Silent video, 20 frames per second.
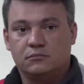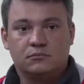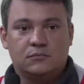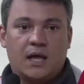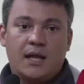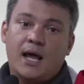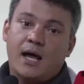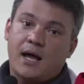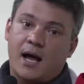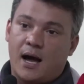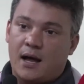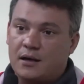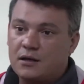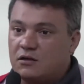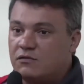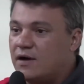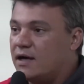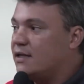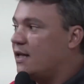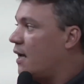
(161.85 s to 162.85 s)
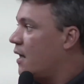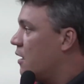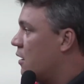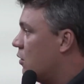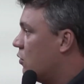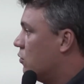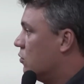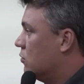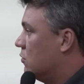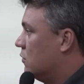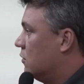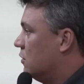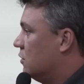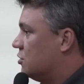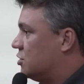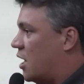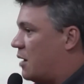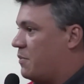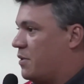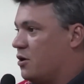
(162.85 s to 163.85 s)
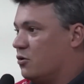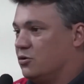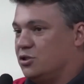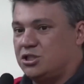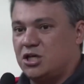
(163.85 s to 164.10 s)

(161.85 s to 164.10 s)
Está na cara que vai dar erro. Chamei um